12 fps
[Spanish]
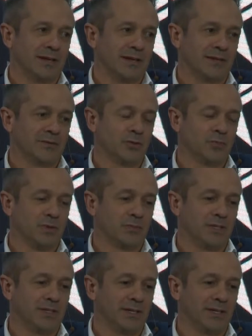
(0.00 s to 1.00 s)
nos
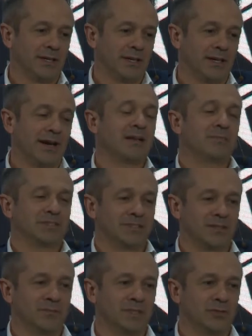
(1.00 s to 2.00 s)
permite el
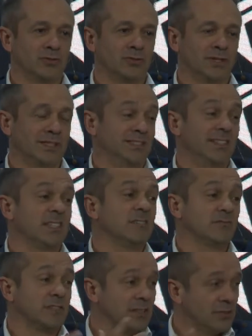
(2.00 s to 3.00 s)
almacenamiento casi
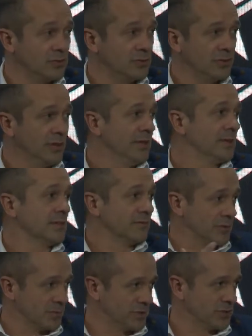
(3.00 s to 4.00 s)
infinito de
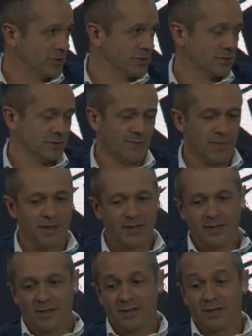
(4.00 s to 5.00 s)
informaciones.
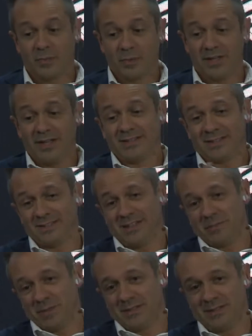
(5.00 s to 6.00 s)
Y después la
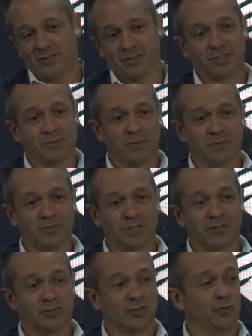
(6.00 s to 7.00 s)
tercera parte es lo que llamamos
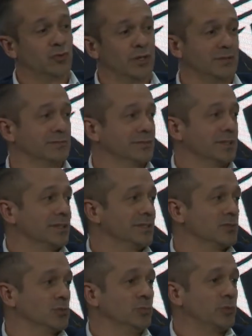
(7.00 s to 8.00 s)
el software, que
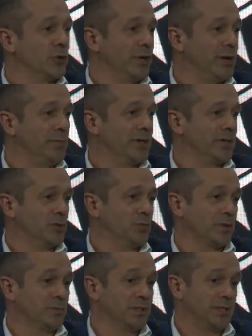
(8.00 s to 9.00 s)
es un programa que nos
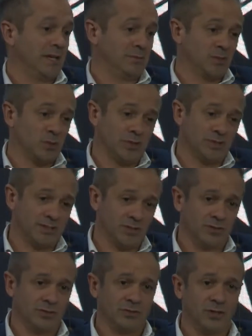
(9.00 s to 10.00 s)
permite la
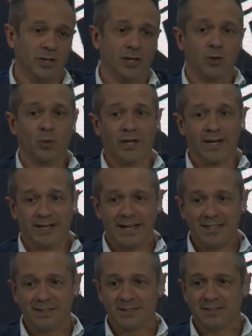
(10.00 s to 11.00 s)
visualización o el
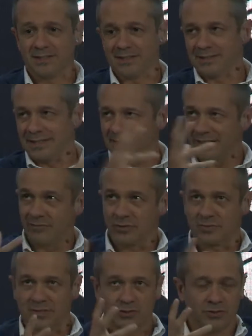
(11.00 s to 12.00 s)
análisis de tanta
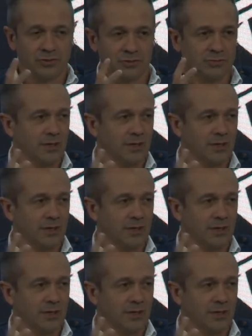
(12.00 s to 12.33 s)
información